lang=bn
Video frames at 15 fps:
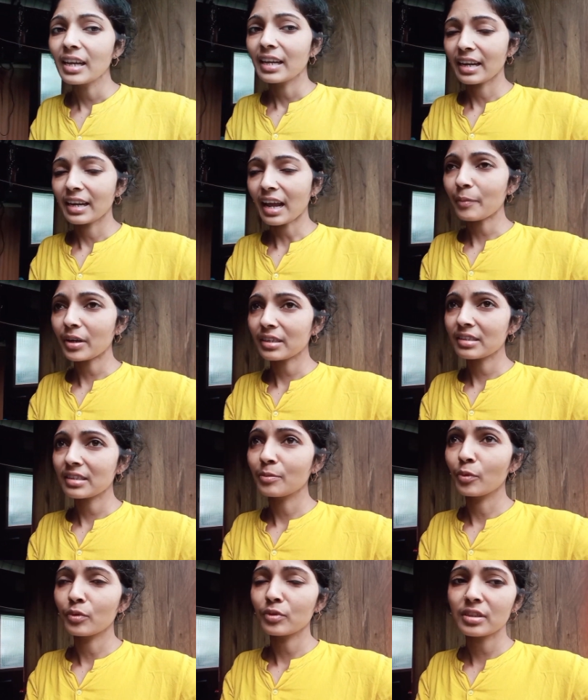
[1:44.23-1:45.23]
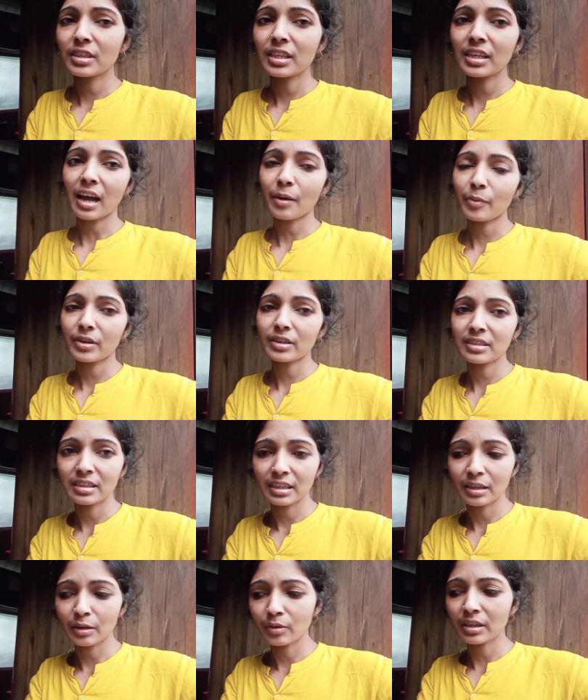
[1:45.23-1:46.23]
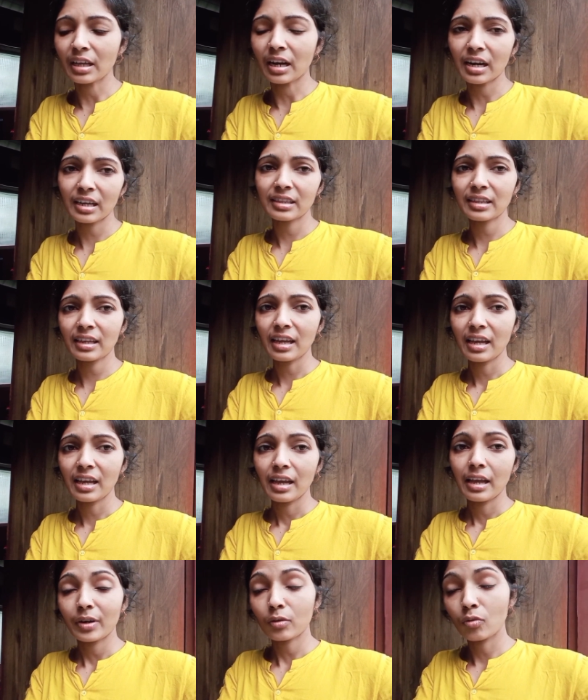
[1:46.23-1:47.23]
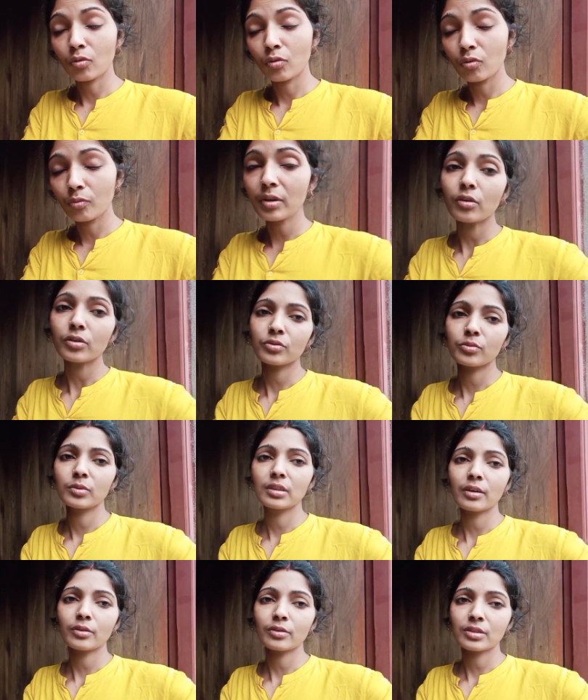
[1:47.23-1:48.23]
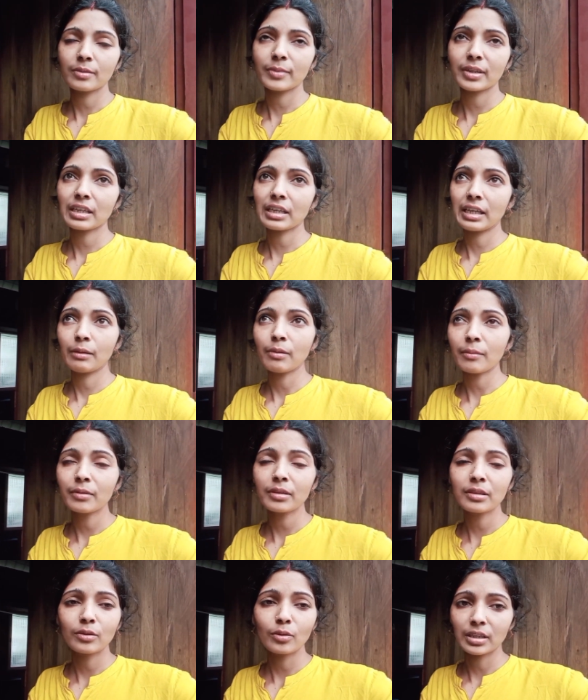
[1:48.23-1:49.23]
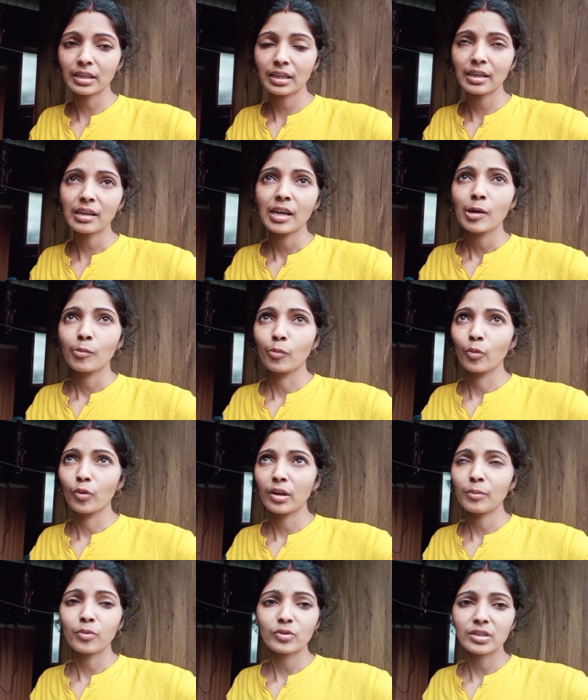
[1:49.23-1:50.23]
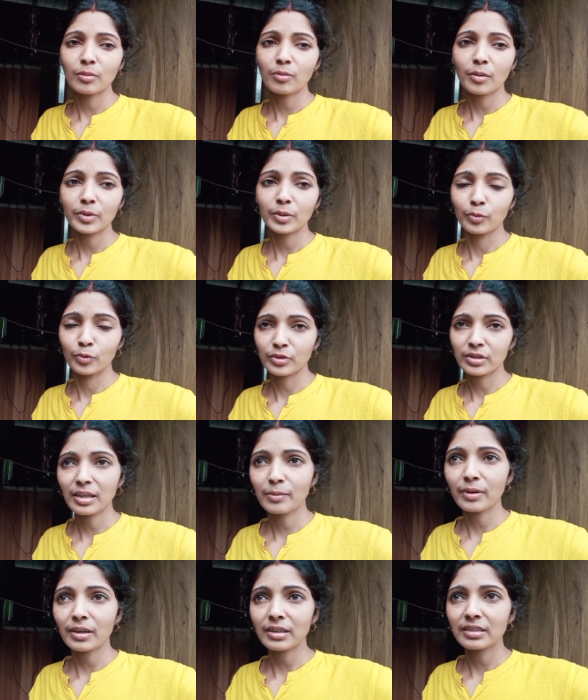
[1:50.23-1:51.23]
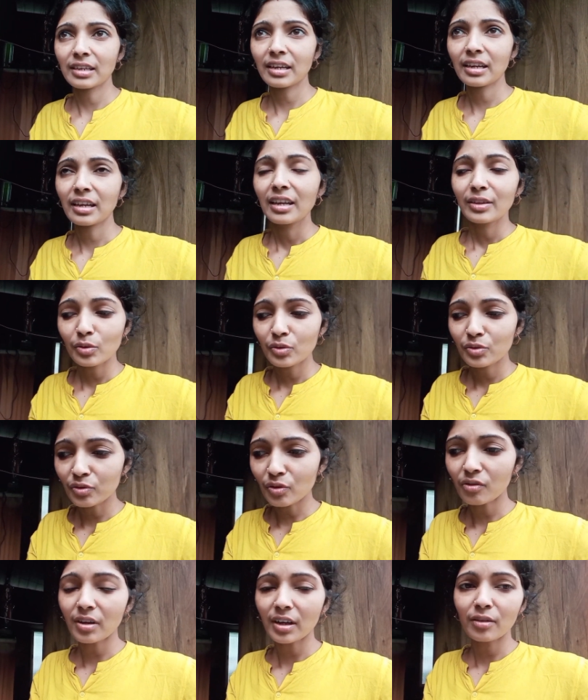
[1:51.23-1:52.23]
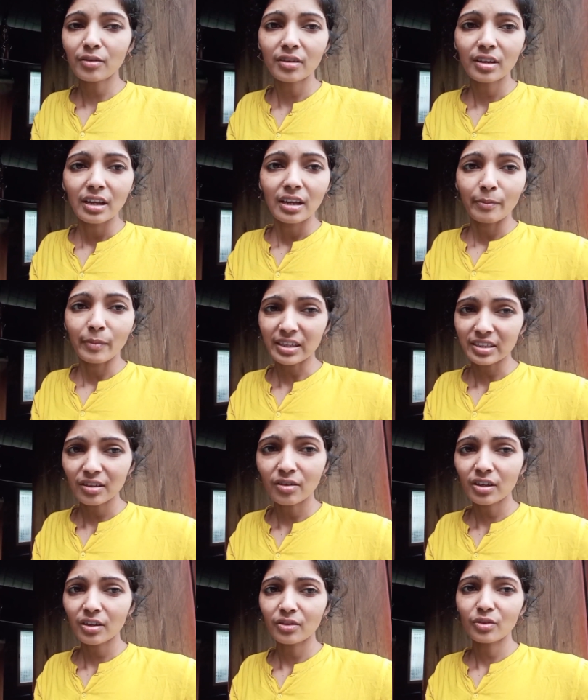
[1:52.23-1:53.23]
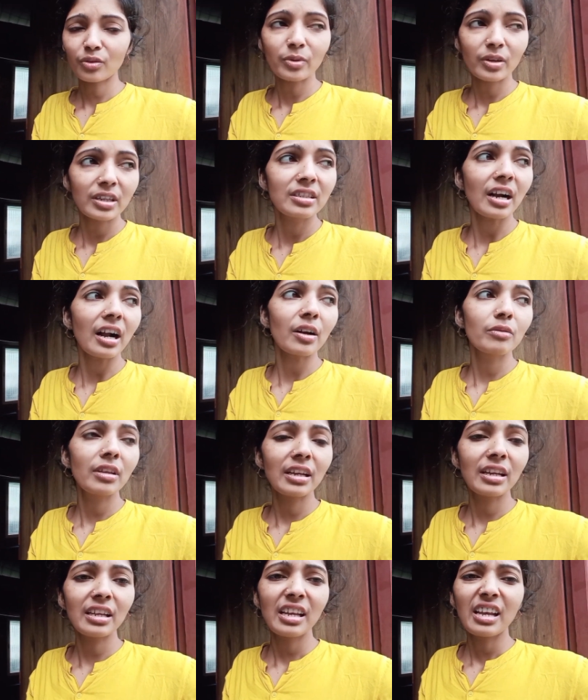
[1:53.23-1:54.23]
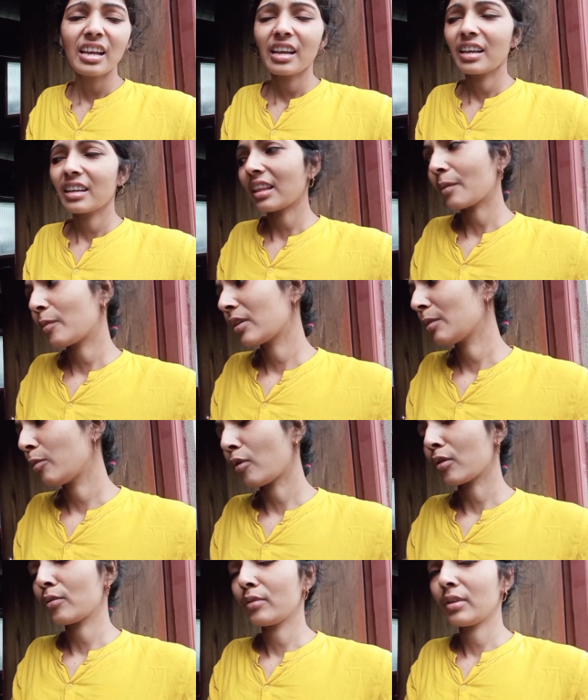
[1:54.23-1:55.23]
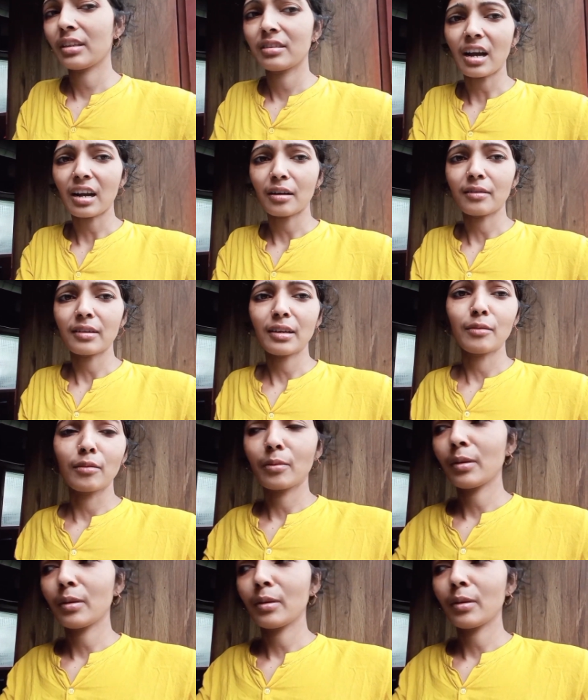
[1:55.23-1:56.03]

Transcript: না পারছি বসতে না পারছি ঠিক করে দাঁড়াতে মানে খুবই অসুবিধা হচ্ছে মানে কিভাবে তোমাদেরকে বলে বোঝাবো আমি বুঝতেই পারছি না তো চলো এখন বাসি ঘরটা পক্ষে ঝাড়ু দিয়ে নিই তারপরে বর উঠে যা করে করবে